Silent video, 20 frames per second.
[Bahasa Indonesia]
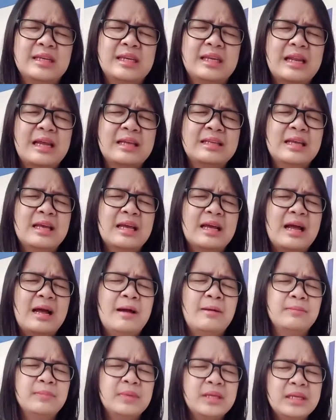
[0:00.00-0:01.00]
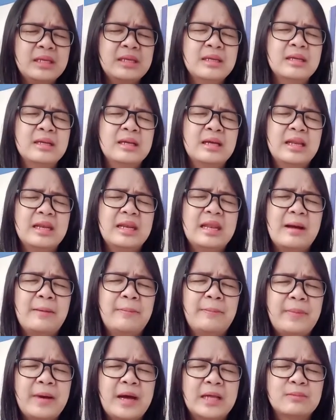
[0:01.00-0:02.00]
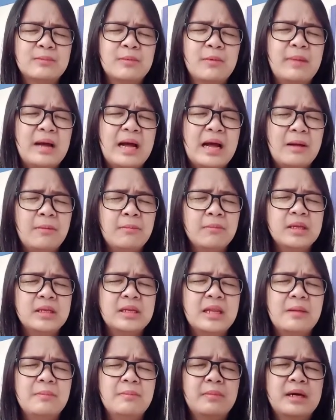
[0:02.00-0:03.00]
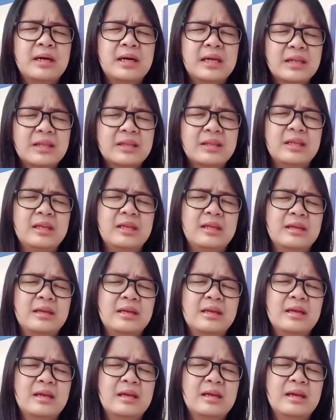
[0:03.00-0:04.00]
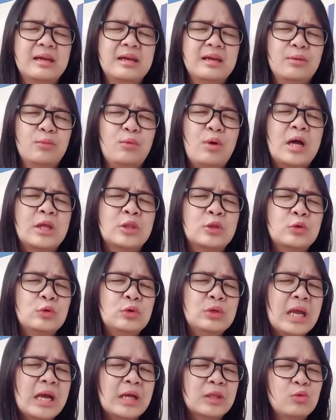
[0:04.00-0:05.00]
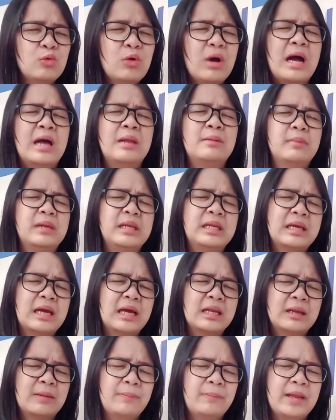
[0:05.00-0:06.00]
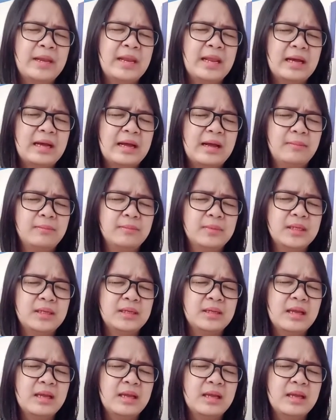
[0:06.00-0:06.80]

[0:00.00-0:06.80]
Kiranya kami dapat memahami dan mengerti waktu yang Tuhan berikan kepada kami.